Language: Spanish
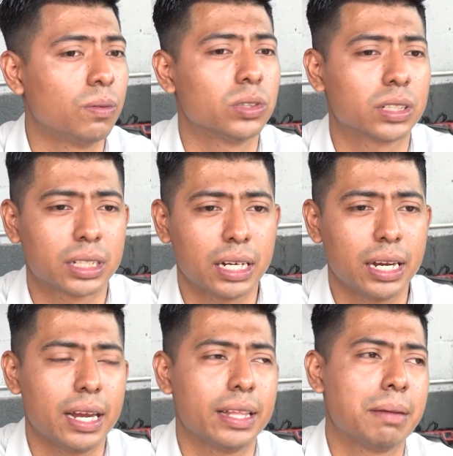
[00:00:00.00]

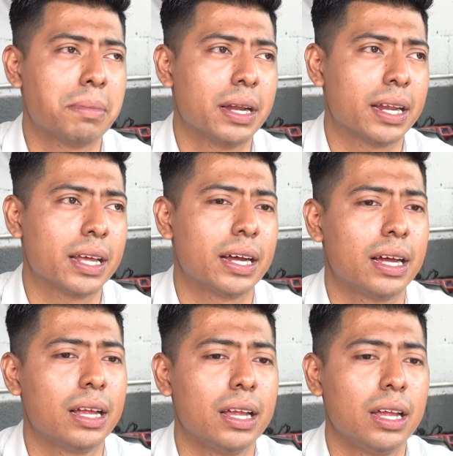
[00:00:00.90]
busqué de
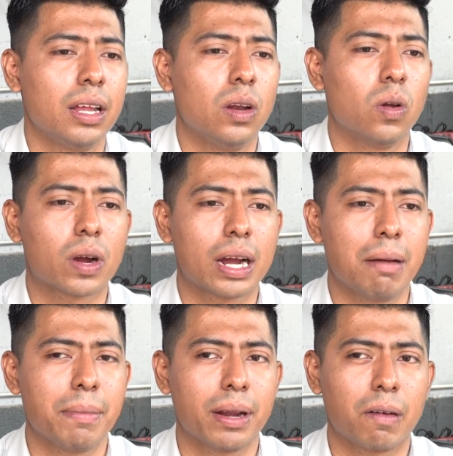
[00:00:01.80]
manera
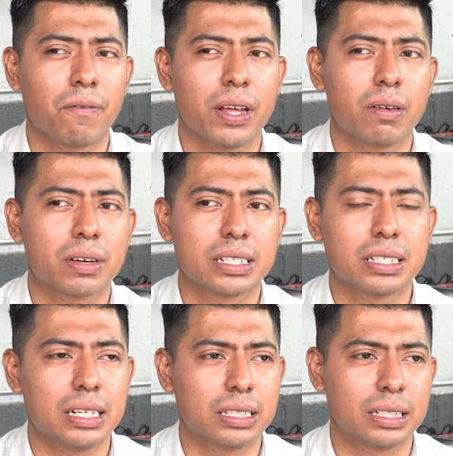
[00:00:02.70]
local, me refiero
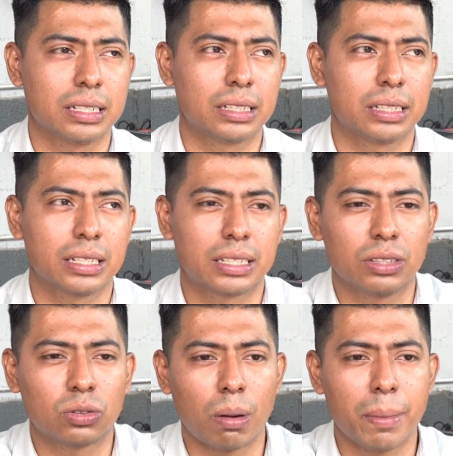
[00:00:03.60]
quizás este, a
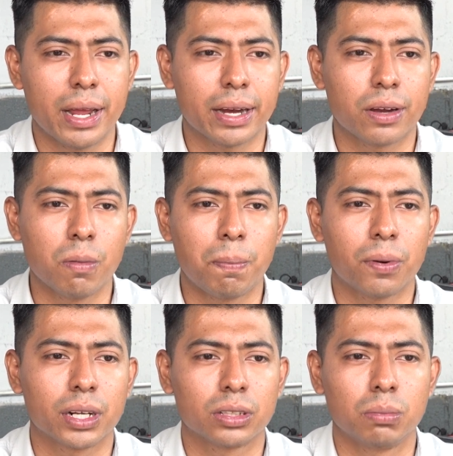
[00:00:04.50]
Centroamérica y un
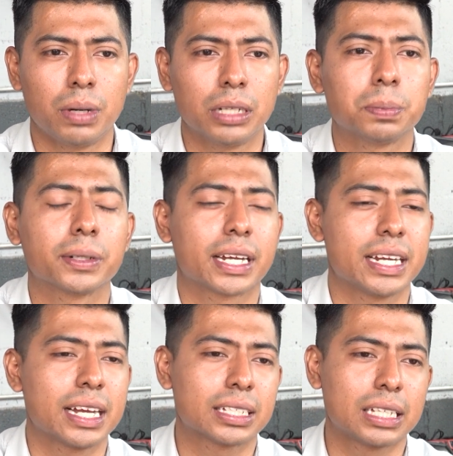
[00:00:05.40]
poquito más, porque
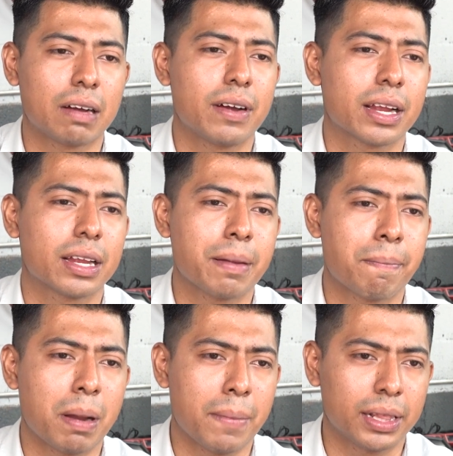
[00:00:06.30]
ya estaban
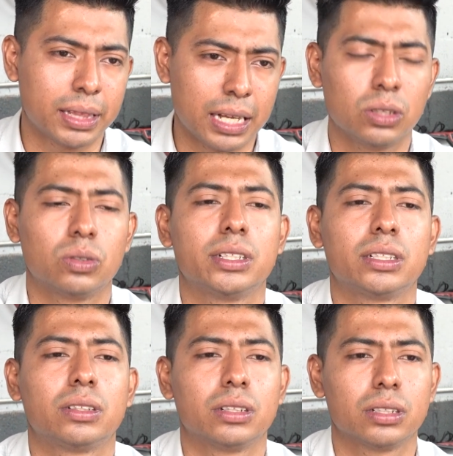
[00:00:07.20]
implementando
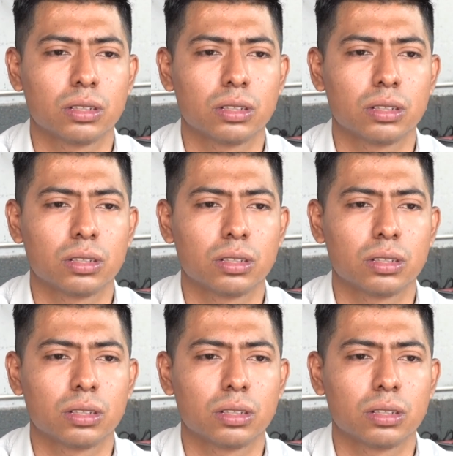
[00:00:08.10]
esto de